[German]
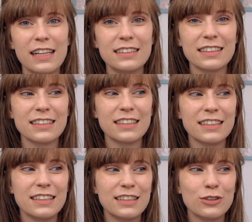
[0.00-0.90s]
als das
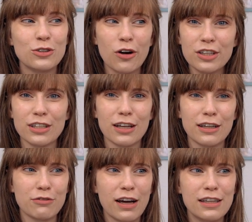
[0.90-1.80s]
hier in
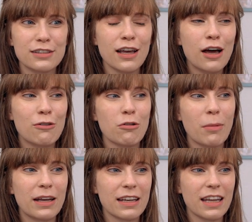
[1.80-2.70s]
Deutschland der Fall ist, wo
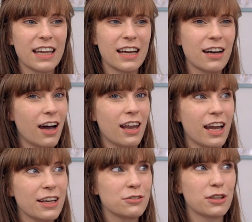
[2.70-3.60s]
man dann eher
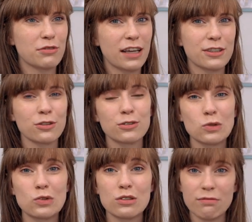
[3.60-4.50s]
alleine oder vielleicht noch
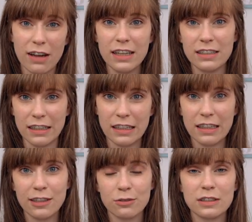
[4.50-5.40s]
zu zweit
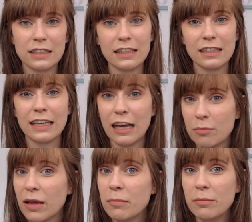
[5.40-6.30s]
dahin geht und sich dann die
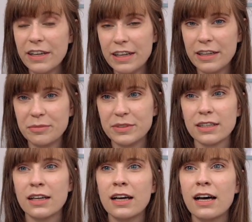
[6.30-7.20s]
Erdbeeren mitnimmt.
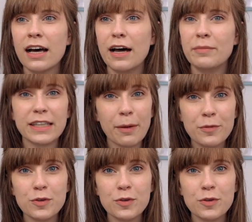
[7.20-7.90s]
Ähm, ich habe